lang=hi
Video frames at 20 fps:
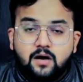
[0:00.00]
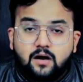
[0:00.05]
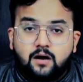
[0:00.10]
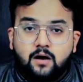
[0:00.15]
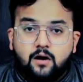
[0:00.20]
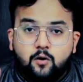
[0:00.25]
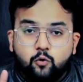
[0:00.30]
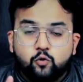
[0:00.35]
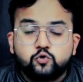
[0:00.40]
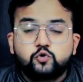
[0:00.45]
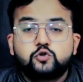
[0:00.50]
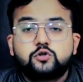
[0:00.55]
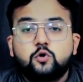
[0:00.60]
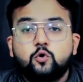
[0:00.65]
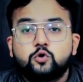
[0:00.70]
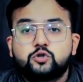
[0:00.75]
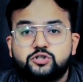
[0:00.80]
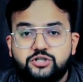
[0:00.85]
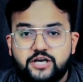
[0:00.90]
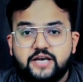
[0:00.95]

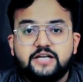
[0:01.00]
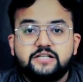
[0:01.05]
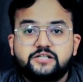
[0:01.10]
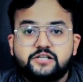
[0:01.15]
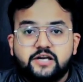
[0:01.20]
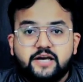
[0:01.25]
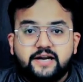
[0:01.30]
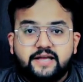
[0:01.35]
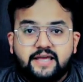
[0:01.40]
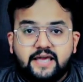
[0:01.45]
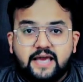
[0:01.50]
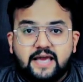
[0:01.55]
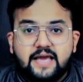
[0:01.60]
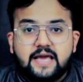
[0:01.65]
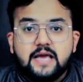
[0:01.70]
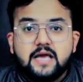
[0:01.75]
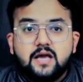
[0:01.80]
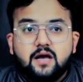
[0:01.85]
उसको चेंज करके